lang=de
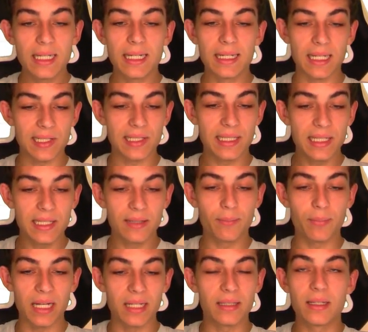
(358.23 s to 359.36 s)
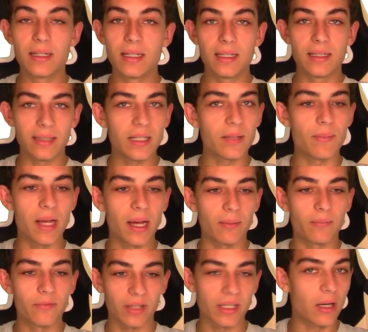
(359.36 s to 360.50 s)
dass diese bald nicht mehr
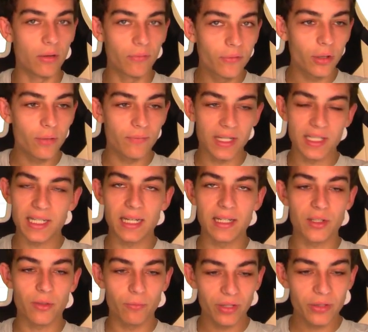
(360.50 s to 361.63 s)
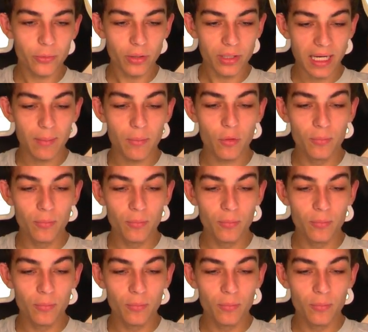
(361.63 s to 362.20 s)
verkaufen können, weil sie alles gewithdrawt haben.